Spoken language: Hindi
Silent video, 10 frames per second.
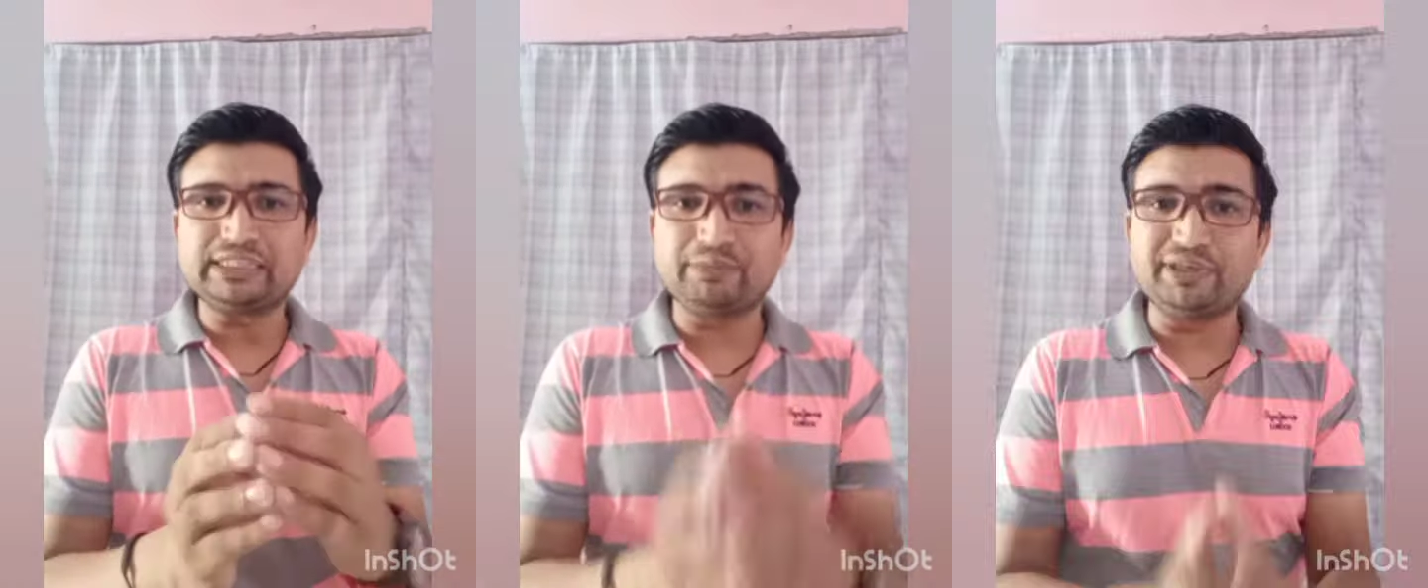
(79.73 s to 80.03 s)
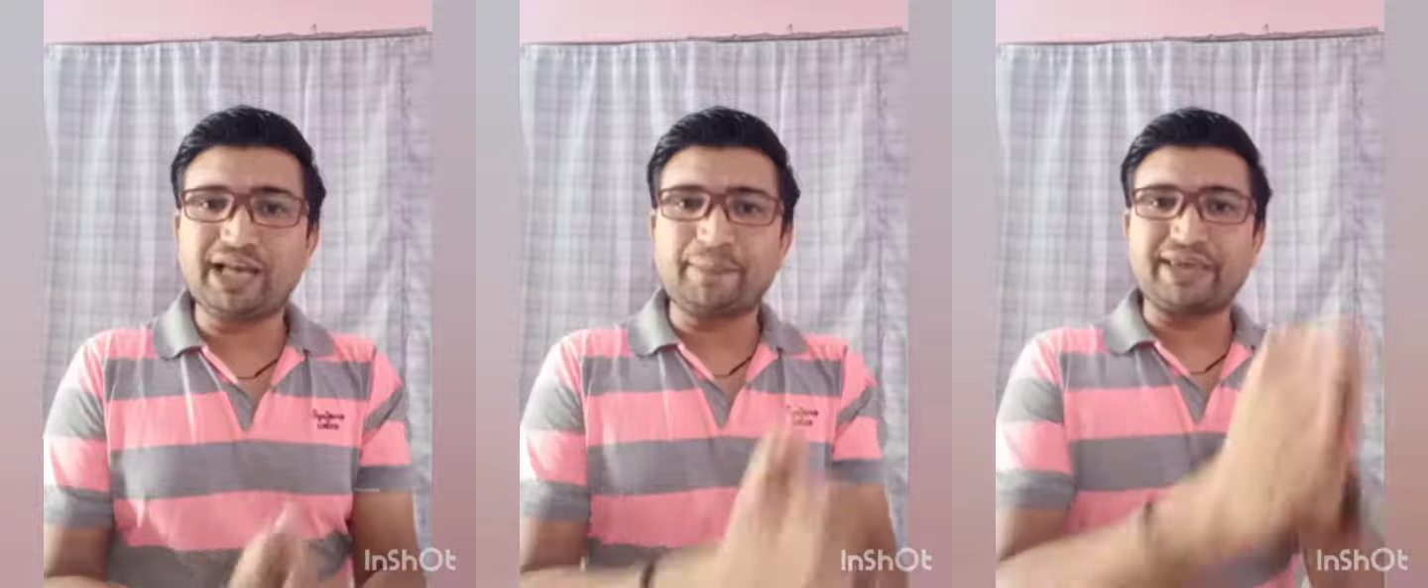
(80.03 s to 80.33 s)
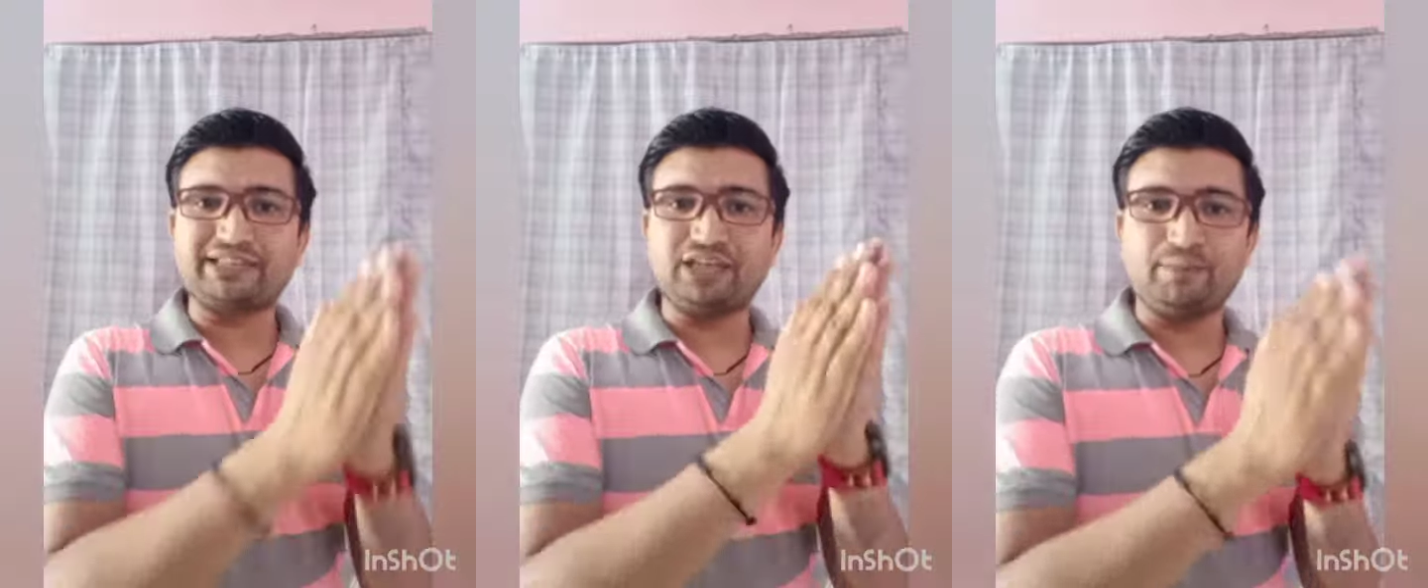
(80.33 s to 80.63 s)
कि बेटा
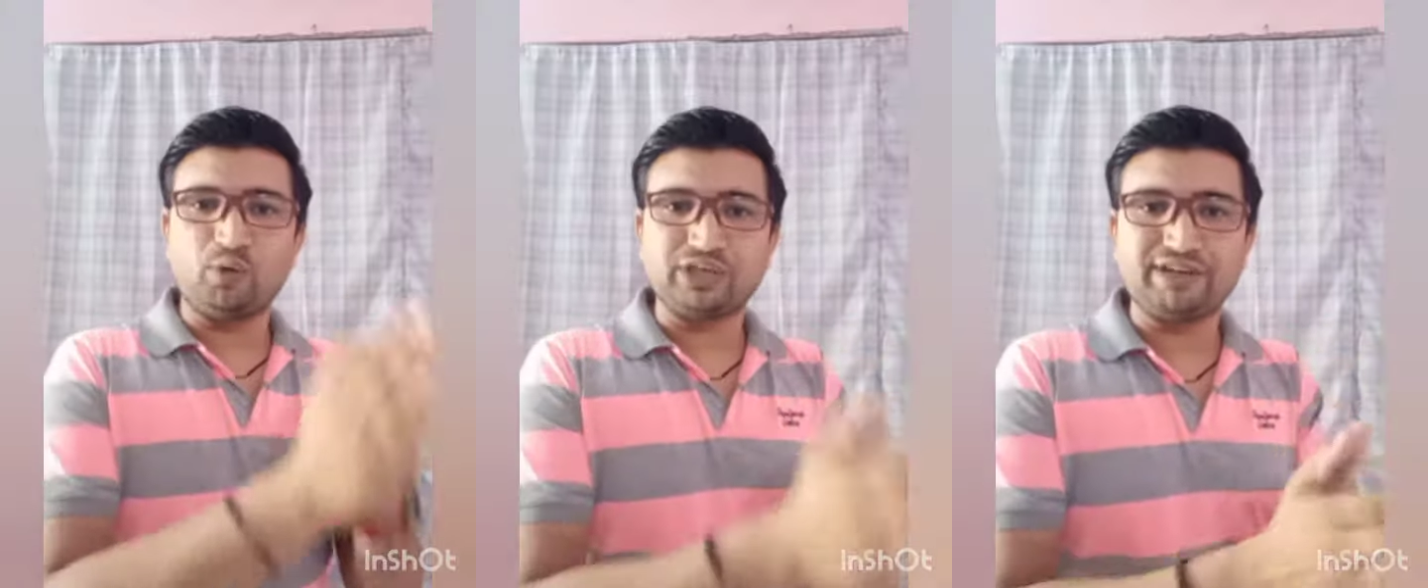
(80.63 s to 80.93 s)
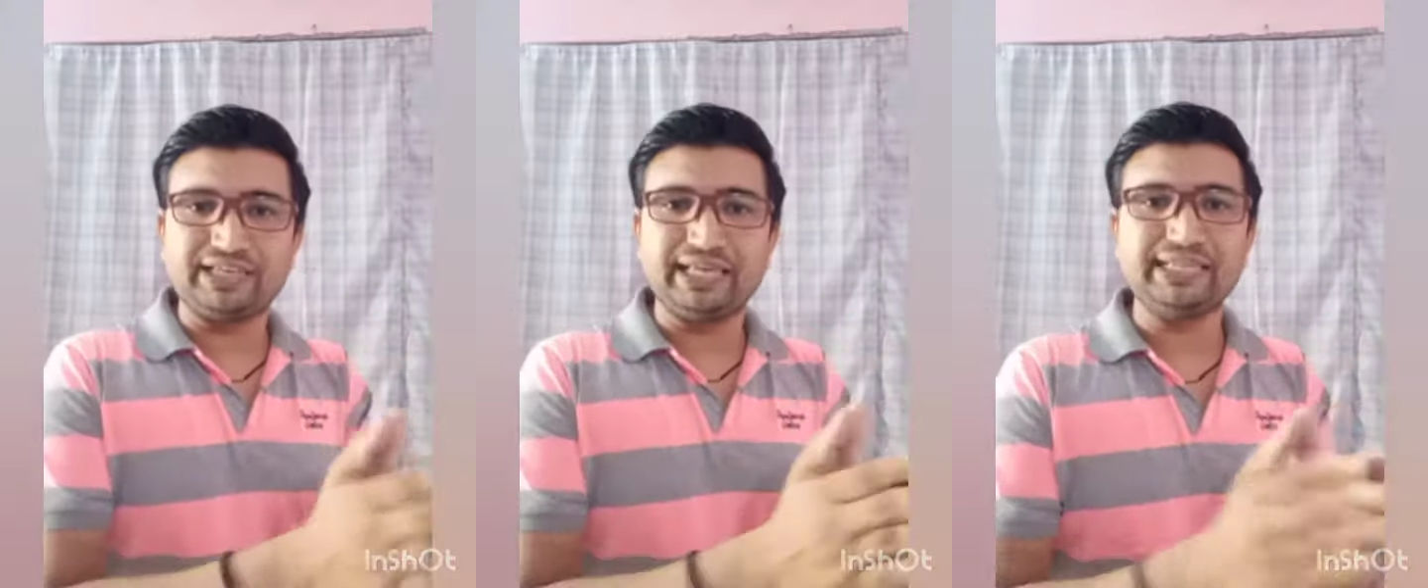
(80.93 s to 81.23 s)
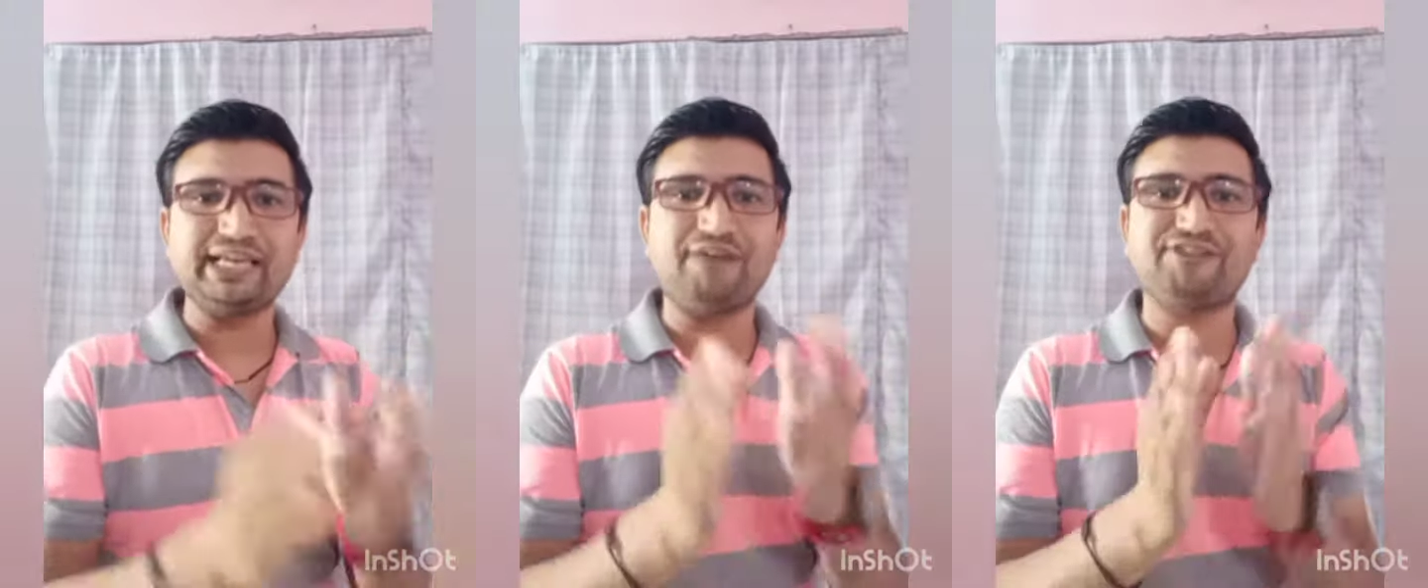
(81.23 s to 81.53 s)
आपके एग्ज़ाम होने वाले
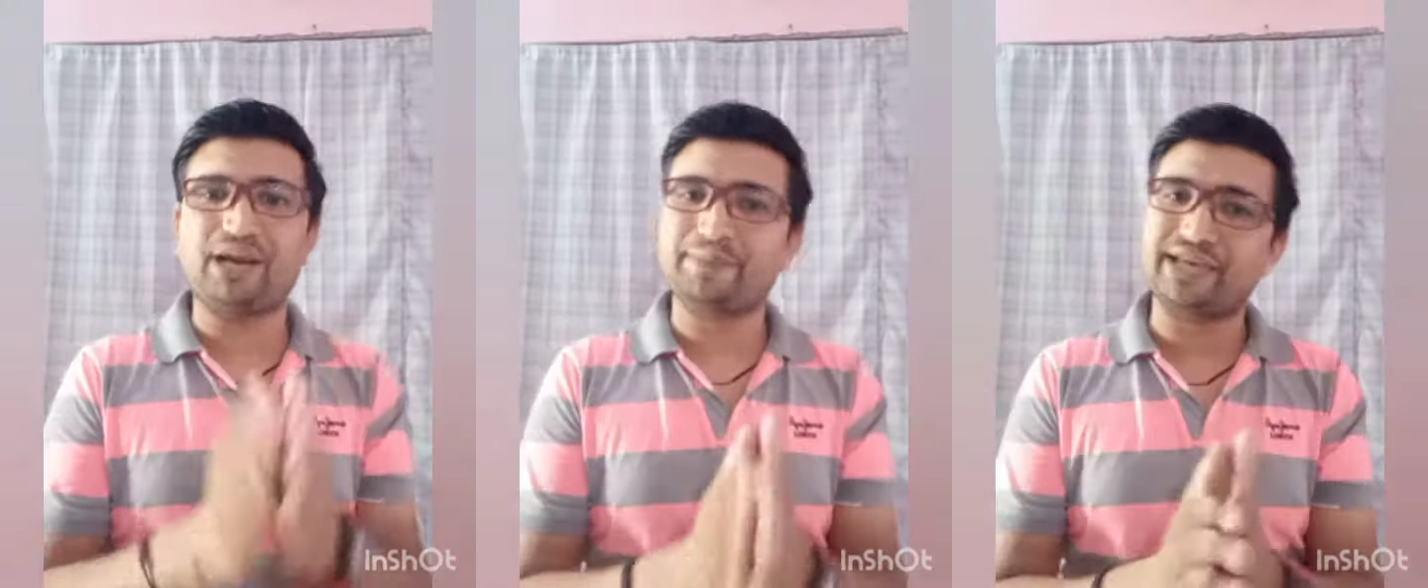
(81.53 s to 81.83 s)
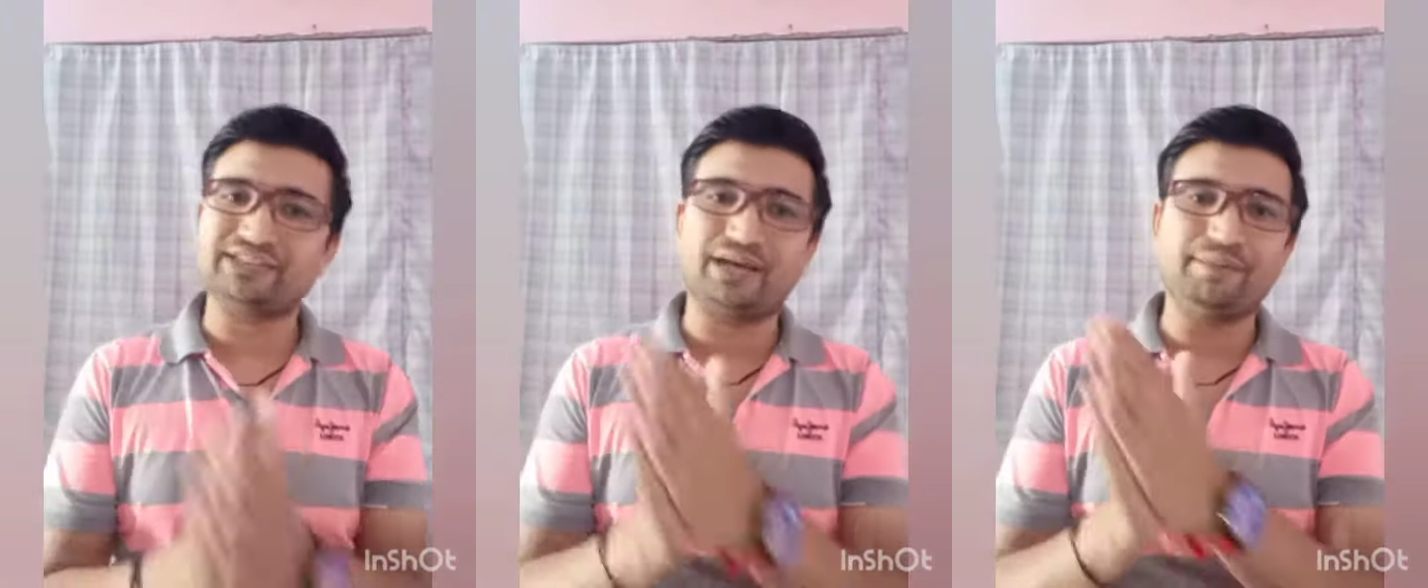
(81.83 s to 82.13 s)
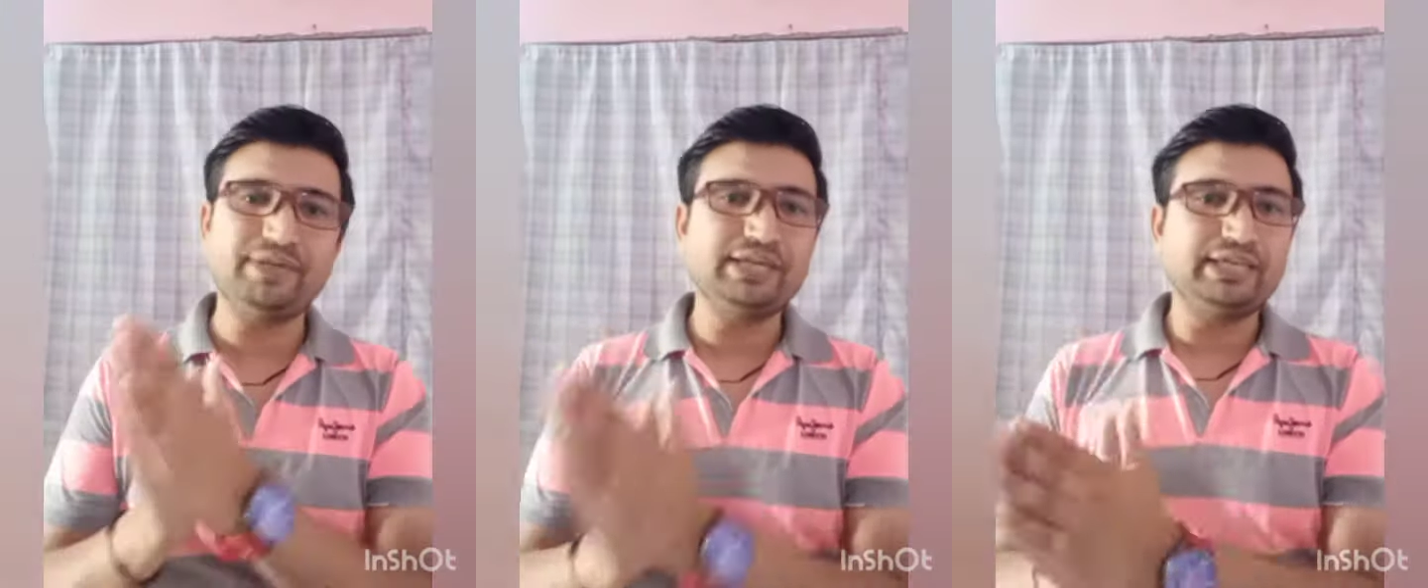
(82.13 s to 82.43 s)
हैं या फिर आपके एग्ज़ाम